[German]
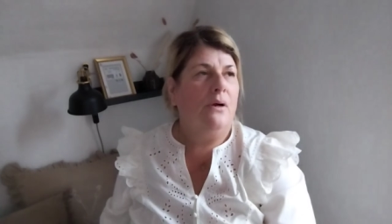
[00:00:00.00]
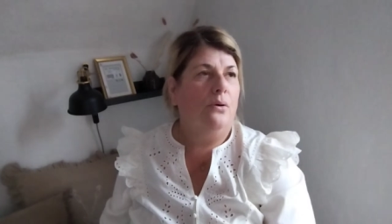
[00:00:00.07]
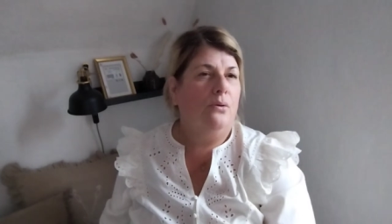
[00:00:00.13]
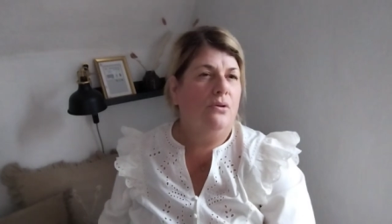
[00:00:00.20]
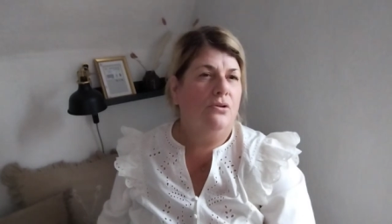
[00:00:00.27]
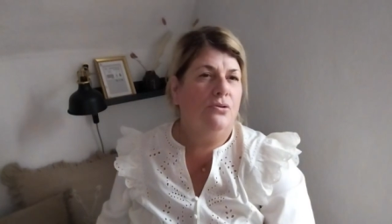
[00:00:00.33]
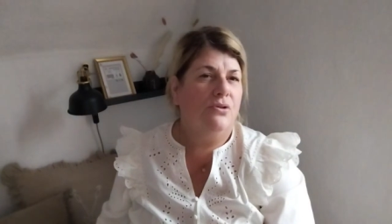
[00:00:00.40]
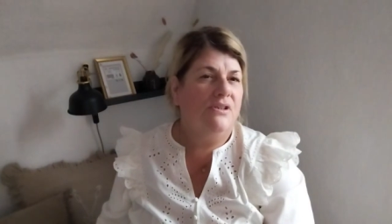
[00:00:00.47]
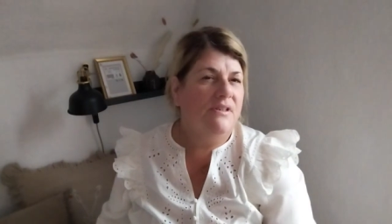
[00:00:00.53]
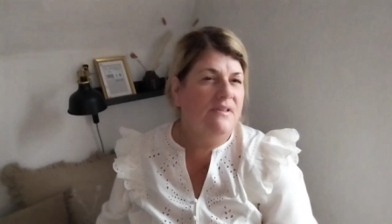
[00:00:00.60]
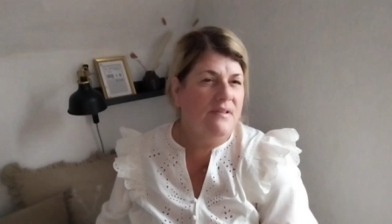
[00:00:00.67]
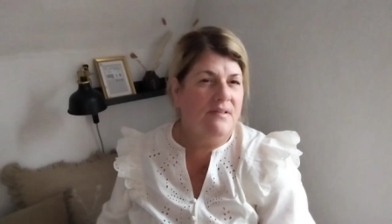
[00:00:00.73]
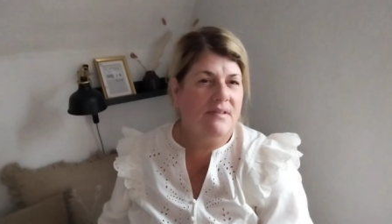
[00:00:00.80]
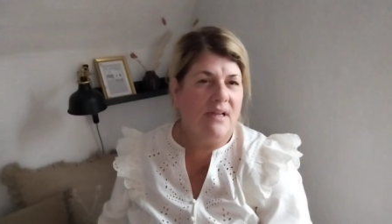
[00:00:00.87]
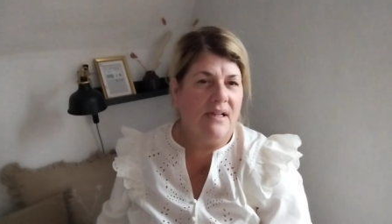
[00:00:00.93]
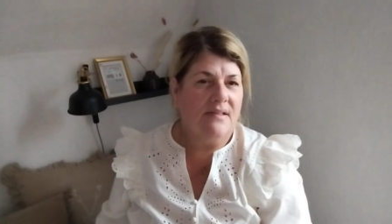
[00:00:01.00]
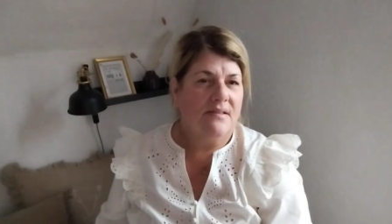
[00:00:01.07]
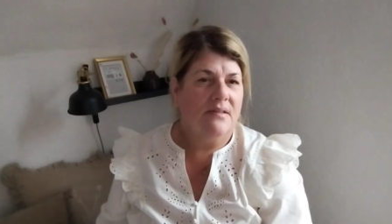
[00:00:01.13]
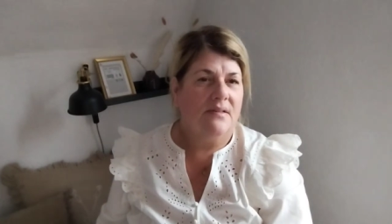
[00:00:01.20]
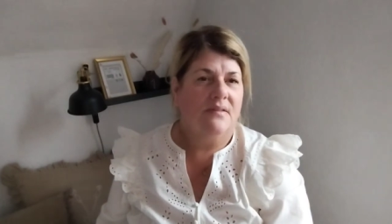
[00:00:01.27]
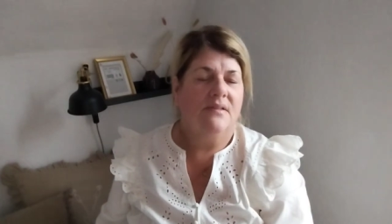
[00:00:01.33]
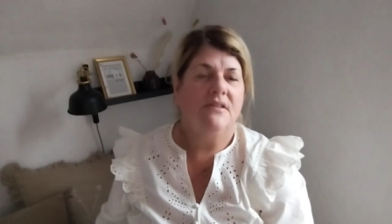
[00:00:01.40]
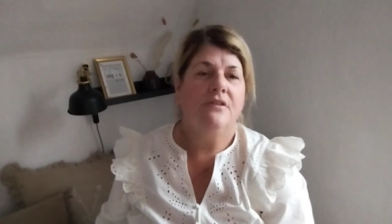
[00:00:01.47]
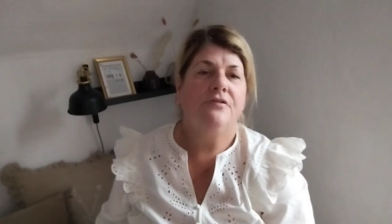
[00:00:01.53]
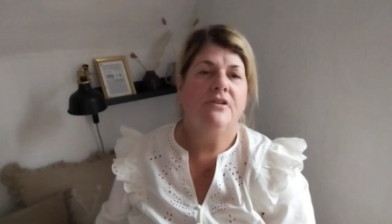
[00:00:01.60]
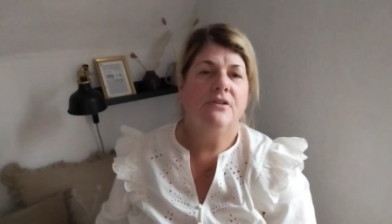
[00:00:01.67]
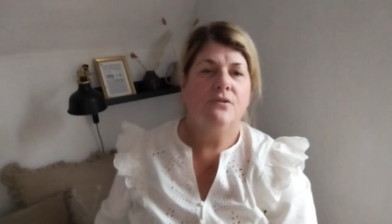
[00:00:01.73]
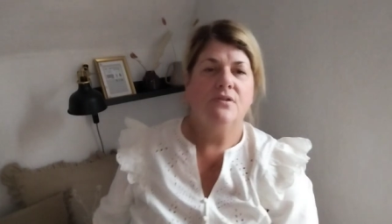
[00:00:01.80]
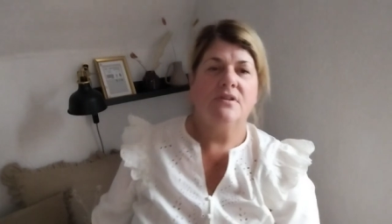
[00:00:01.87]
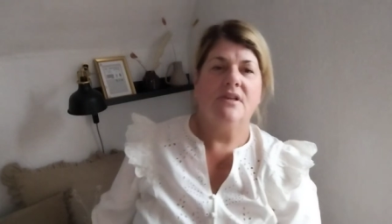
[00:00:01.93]
Und durch dieses Ganze, dass ich nicht
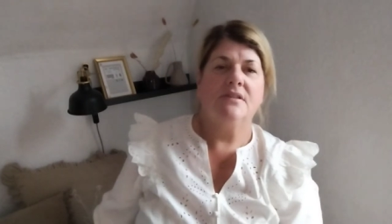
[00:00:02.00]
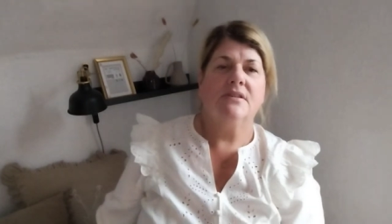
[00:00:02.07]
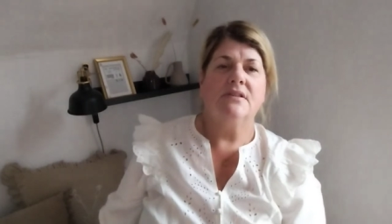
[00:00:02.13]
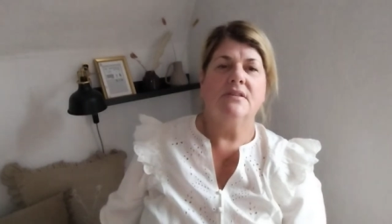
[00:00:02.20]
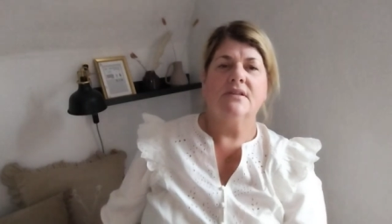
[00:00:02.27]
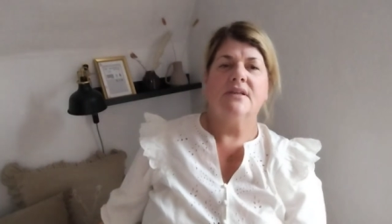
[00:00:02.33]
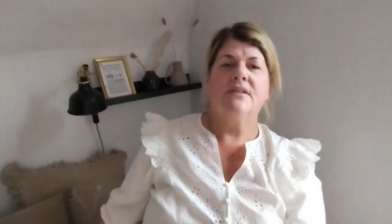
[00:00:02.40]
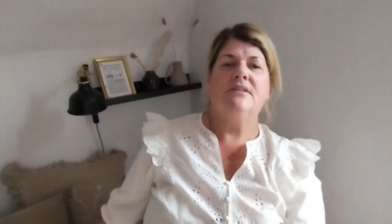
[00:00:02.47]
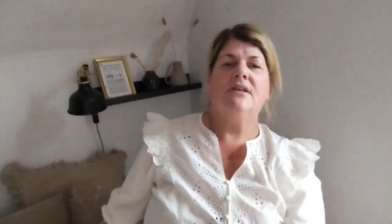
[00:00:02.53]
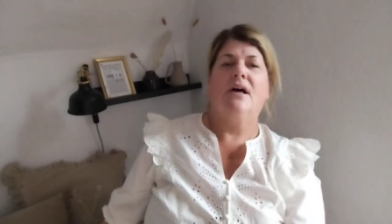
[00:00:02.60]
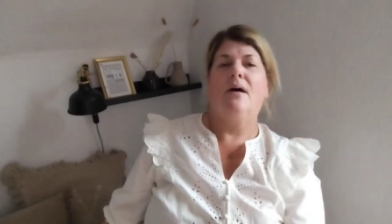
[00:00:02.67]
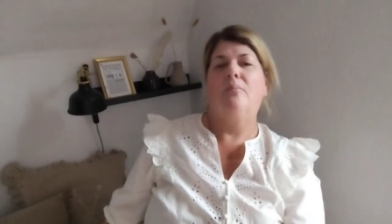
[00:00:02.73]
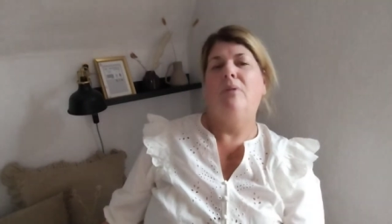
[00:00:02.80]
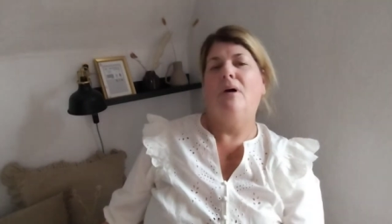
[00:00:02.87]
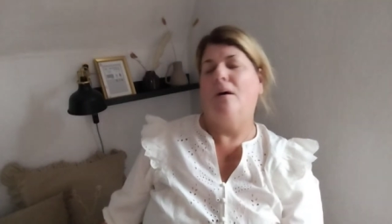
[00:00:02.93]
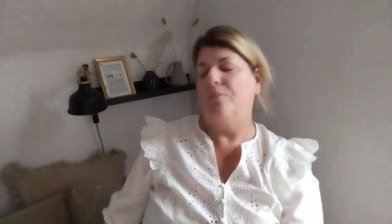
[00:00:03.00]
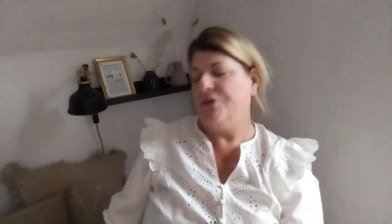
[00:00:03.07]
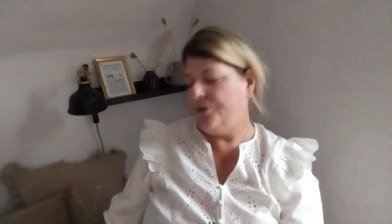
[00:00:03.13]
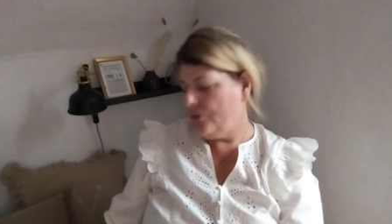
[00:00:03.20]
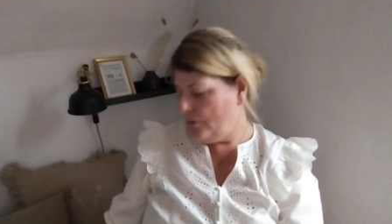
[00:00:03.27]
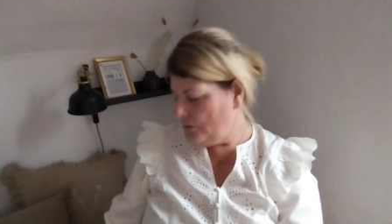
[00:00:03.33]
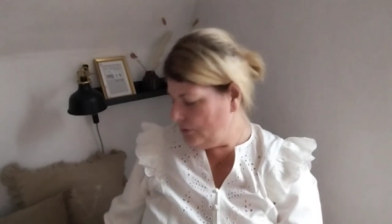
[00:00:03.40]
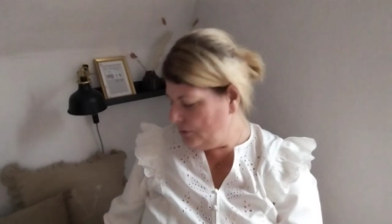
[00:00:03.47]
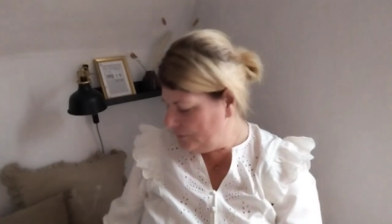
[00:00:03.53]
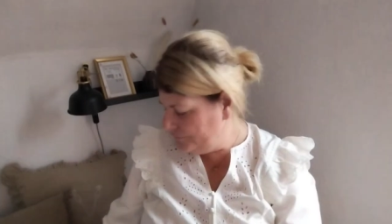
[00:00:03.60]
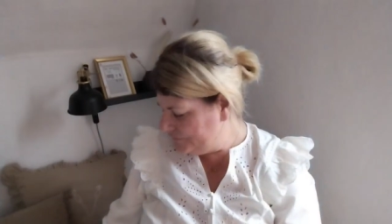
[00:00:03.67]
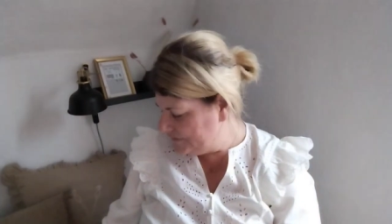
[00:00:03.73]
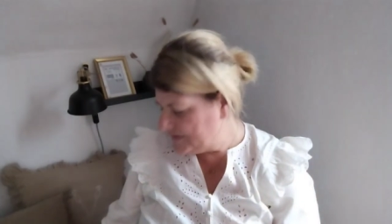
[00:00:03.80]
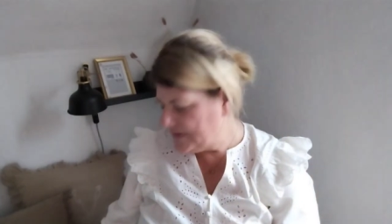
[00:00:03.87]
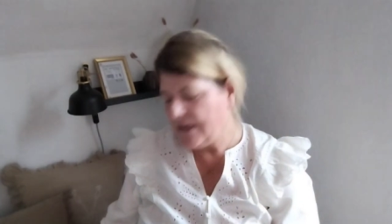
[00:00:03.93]
viel zur Zeit gedreht habe, habe ich oft